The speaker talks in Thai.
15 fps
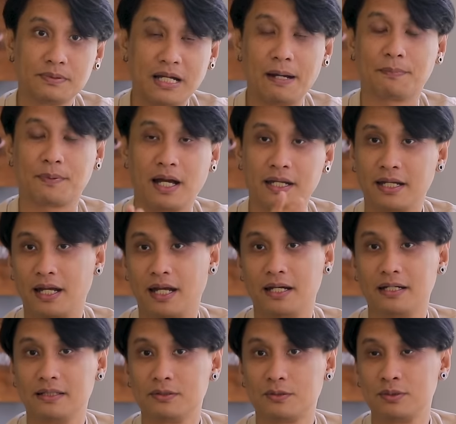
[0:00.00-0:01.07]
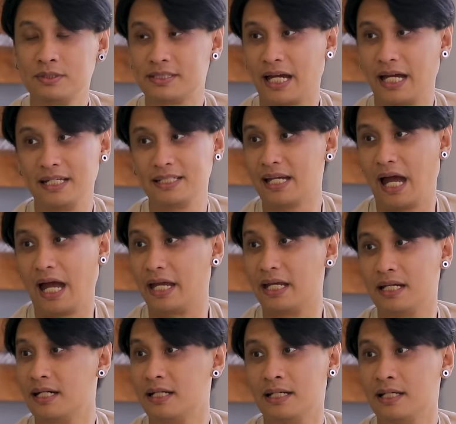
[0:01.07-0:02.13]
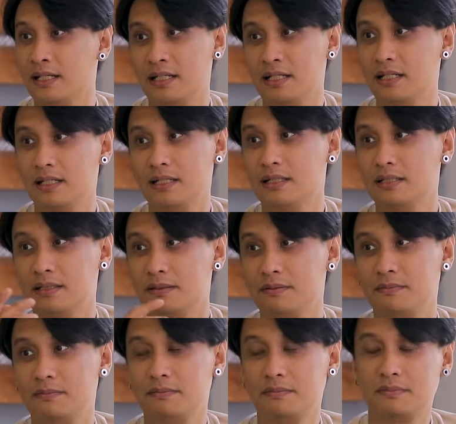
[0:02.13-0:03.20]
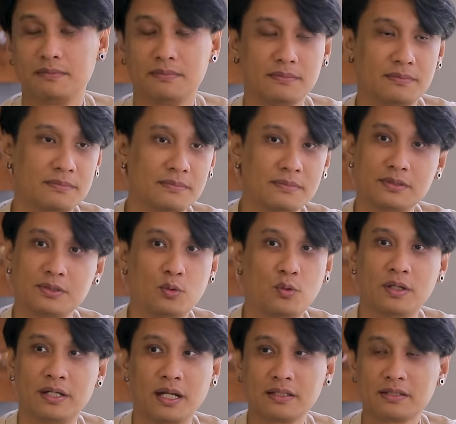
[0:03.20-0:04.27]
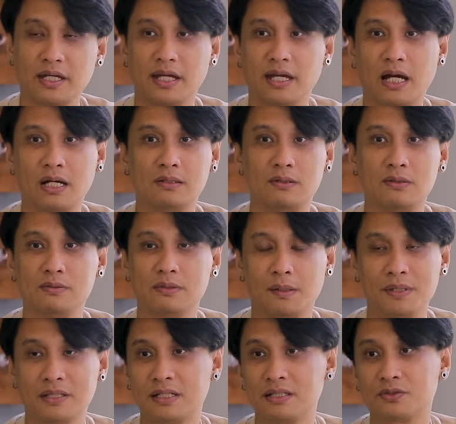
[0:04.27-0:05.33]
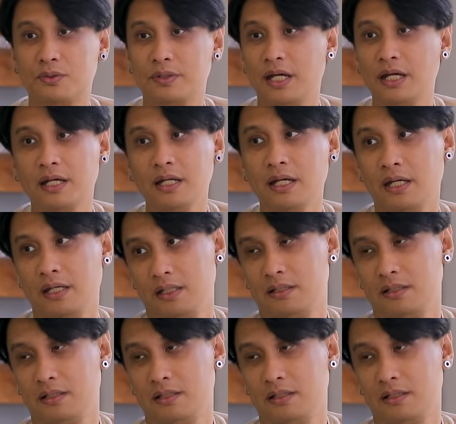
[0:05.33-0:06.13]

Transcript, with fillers: กลับกันอ่ะคุณใช้จ่ายเงินแบบนั้นตัวนักเตะเอาแฮมิลตันโซเลสก็ได้